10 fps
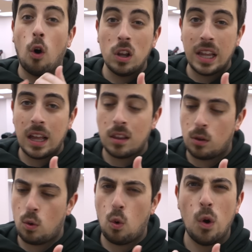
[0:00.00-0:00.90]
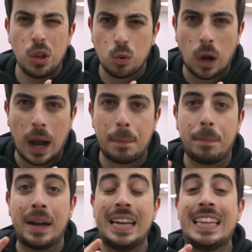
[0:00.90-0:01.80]
OLED
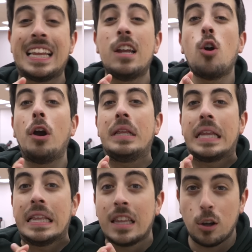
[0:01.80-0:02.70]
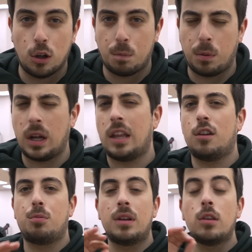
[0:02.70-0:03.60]
8K e tem 88
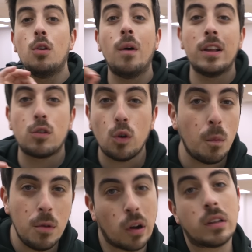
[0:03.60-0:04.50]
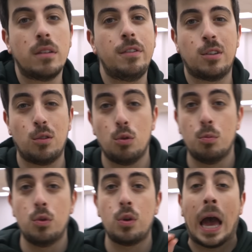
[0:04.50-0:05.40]
polegadas, portanto não é só a melhor televisão do
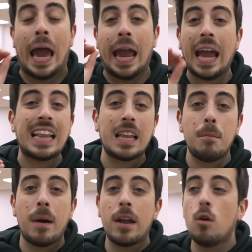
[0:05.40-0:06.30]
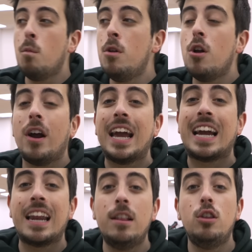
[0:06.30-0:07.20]
mundo, é também o melhor
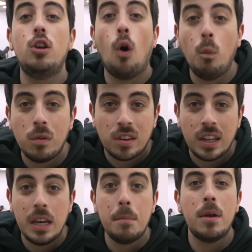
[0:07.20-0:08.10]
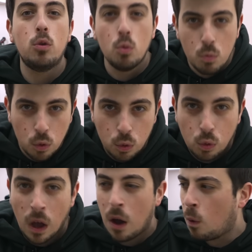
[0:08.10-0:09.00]
ecrã de home cinema do
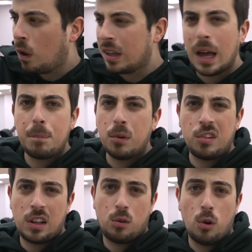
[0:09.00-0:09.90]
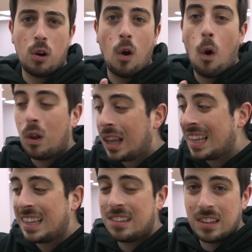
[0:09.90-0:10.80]
mundo. Qualquer projetor ao
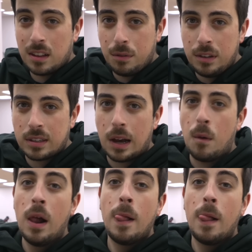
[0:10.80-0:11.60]
lado desta televisão,